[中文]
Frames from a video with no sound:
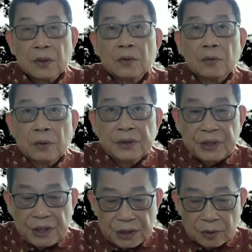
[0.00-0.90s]
问
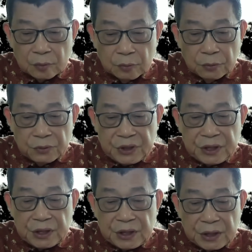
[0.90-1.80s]
题是胡
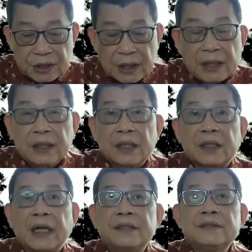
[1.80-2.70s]
锡进这一代
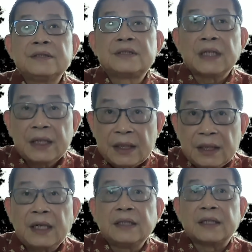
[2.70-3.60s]
人这一
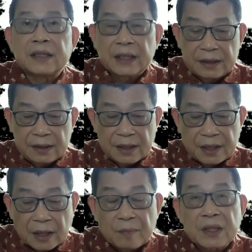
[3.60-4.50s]
类的人
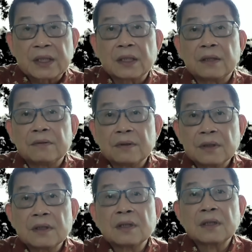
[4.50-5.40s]
什么时候
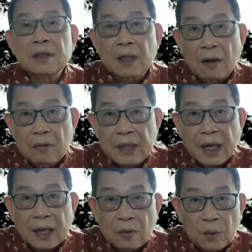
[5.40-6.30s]
高
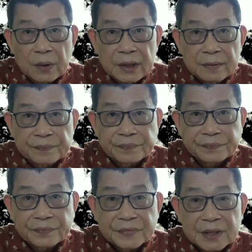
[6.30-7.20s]
雅过呢？
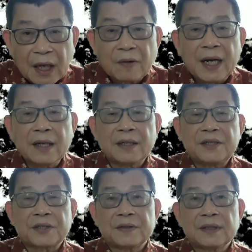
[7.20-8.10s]
老杨可
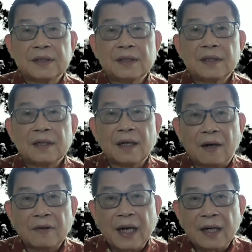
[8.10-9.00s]
以说，
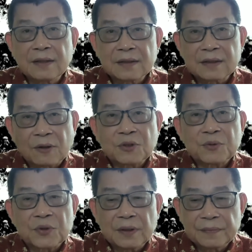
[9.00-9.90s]
老杨到
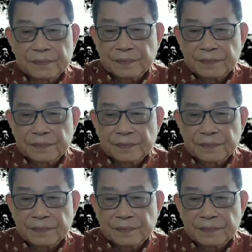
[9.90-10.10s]
处说。